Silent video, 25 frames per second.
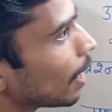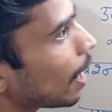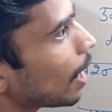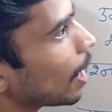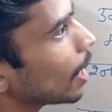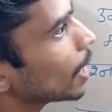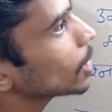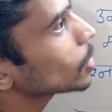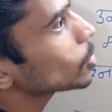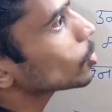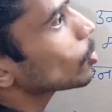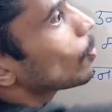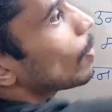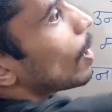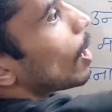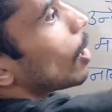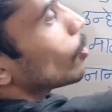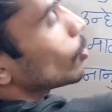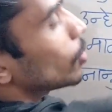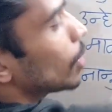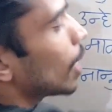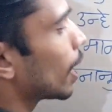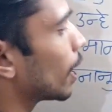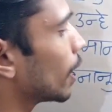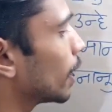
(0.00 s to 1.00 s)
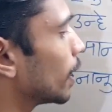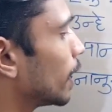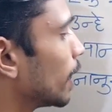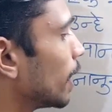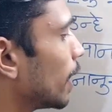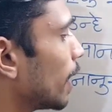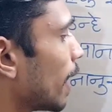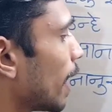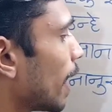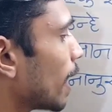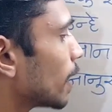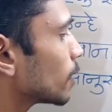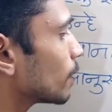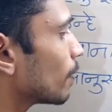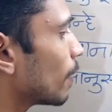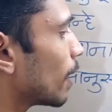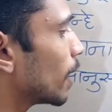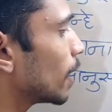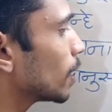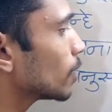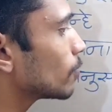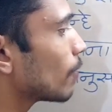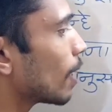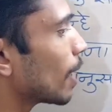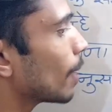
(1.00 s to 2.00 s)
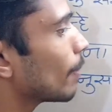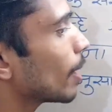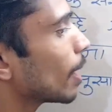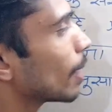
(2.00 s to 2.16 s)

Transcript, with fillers: रहा इसको वहाँ उतारेंगे x माइनस वाई